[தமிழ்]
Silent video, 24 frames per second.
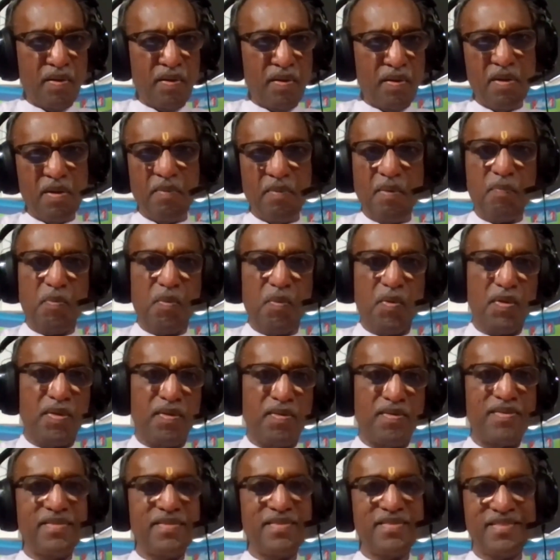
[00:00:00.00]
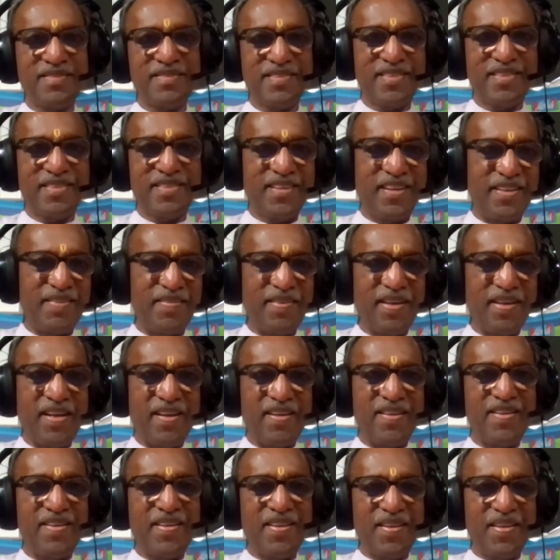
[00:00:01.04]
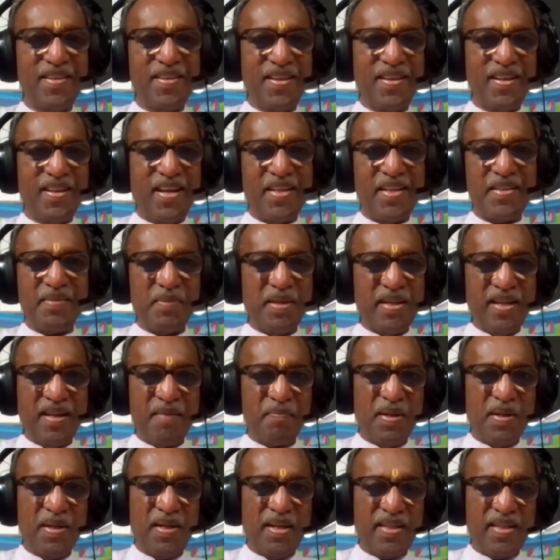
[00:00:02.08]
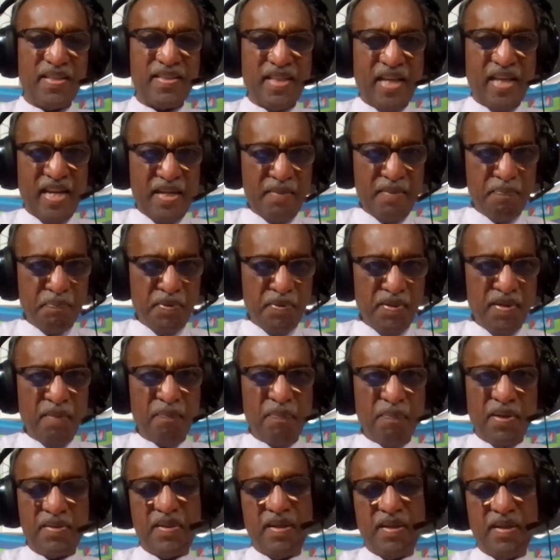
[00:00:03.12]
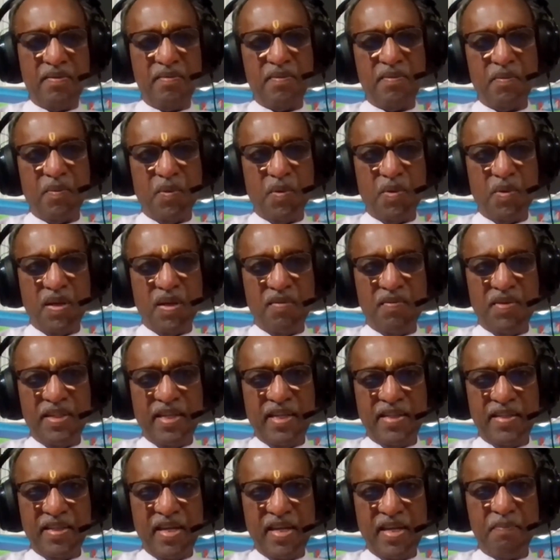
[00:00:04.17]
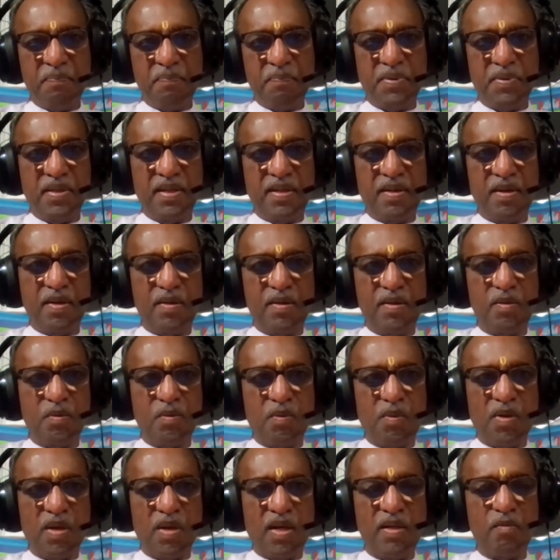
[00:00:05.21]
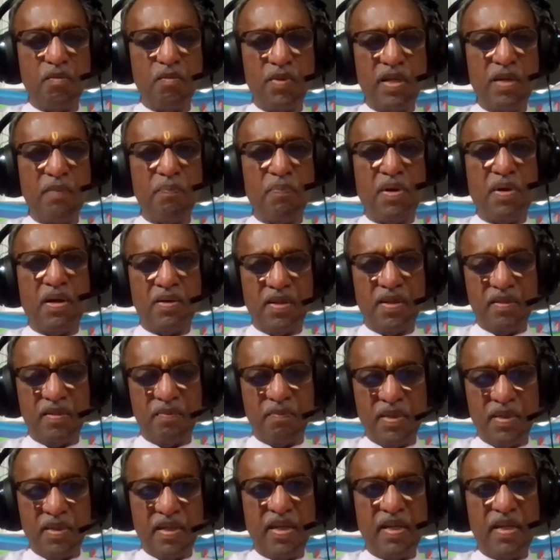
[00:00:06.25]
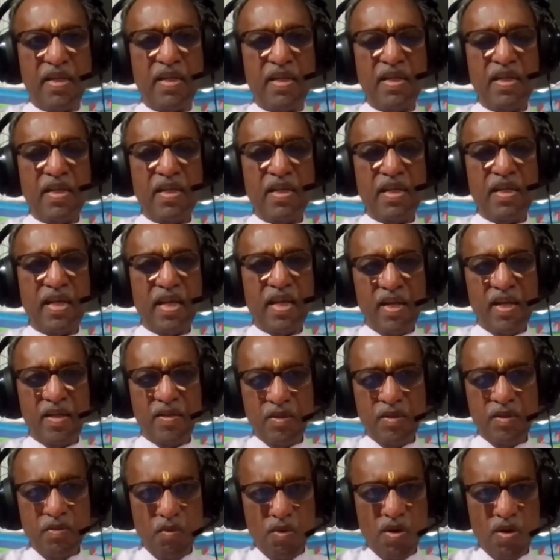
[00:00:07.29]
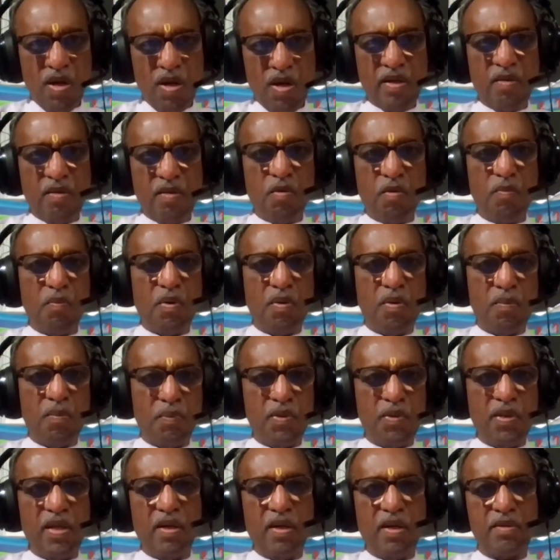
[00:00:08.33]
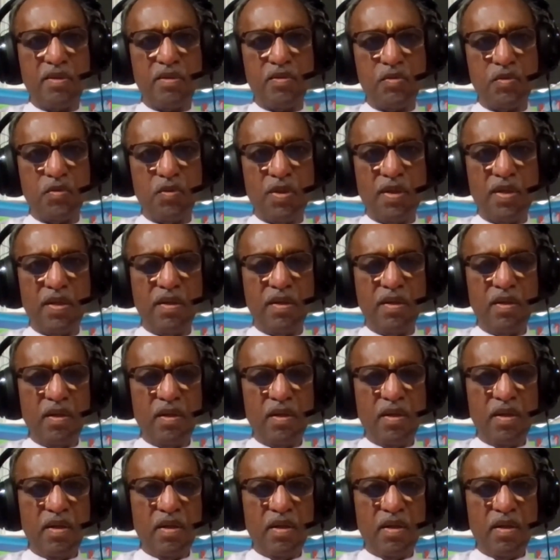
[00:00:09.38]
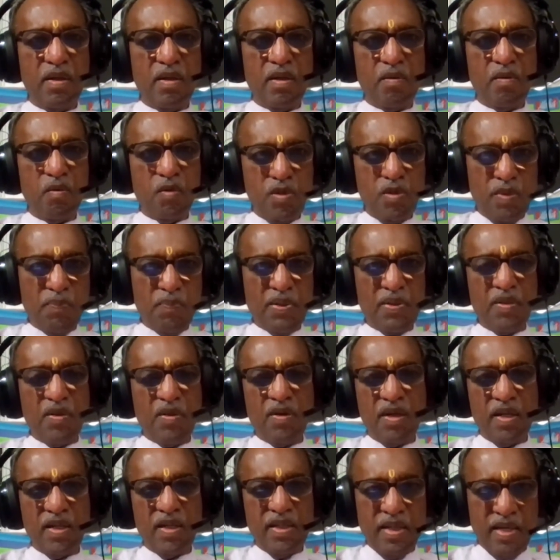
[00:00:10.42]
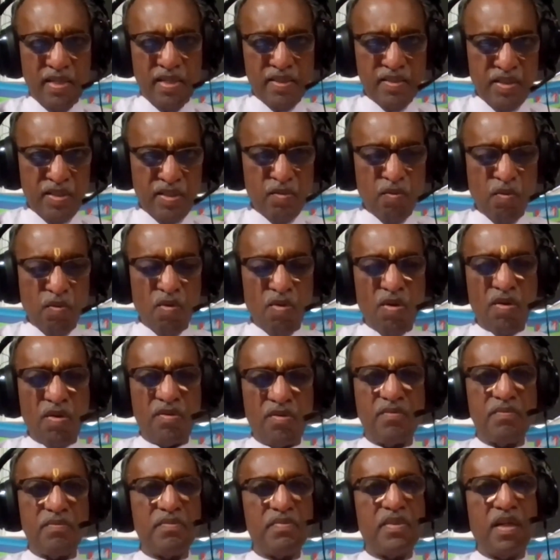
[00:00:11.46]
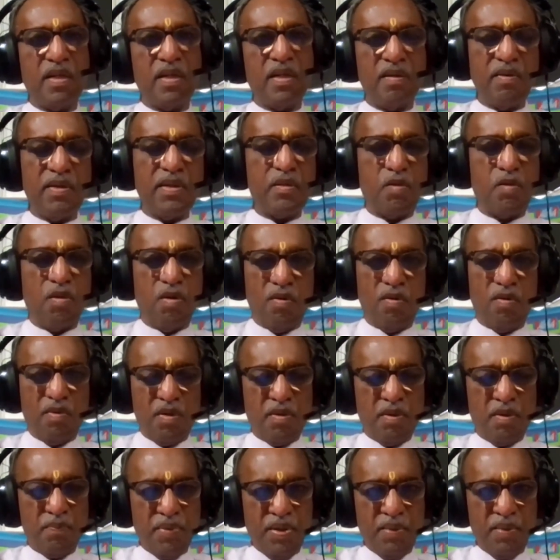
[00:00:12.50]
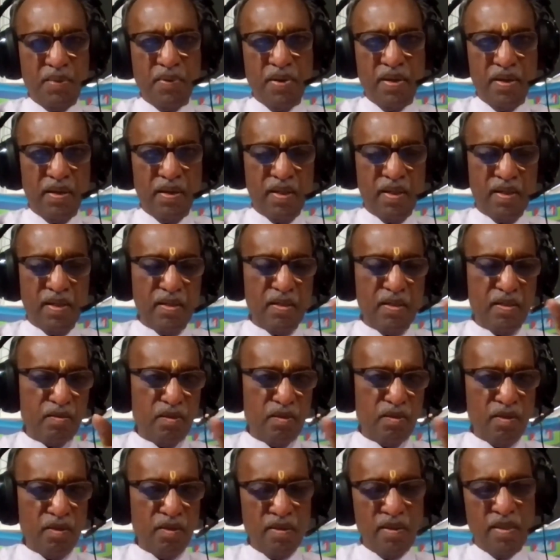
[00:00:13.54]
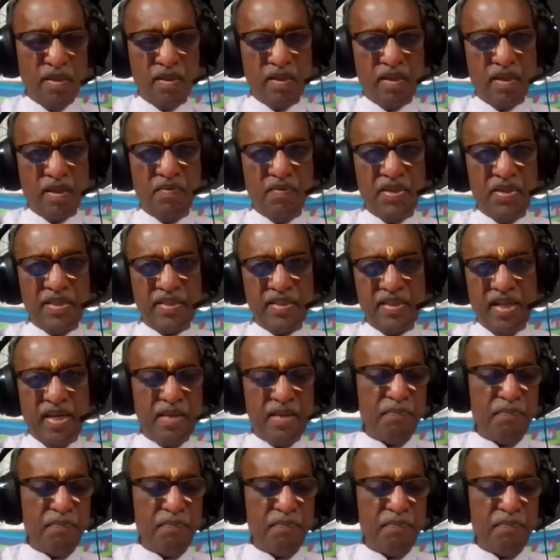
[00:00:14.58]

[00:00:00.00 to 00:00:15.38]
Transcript: பக்கம் பக்கமாக போகிறது இது வேற அது மாதிரி அப்படி இல்லை தலைப்புன்னு பார்த்தா ஒரு கவிதை தலைப்பு என்று எடுத்துக்கொண்டால் குயில் பாட்டு அது மாதிரி எல்லாத்தையும் ஒன்றா கவுண்ட் பண்ணும் புதிய ஆத்தி சூடி நூற்றி பத்து இருக்குது அதையெல்லாம் சேர்த்து ஒன்று என்று வைத்துக்கொள்ள வேணும் இப்படி அதாவது இந்த கவிதை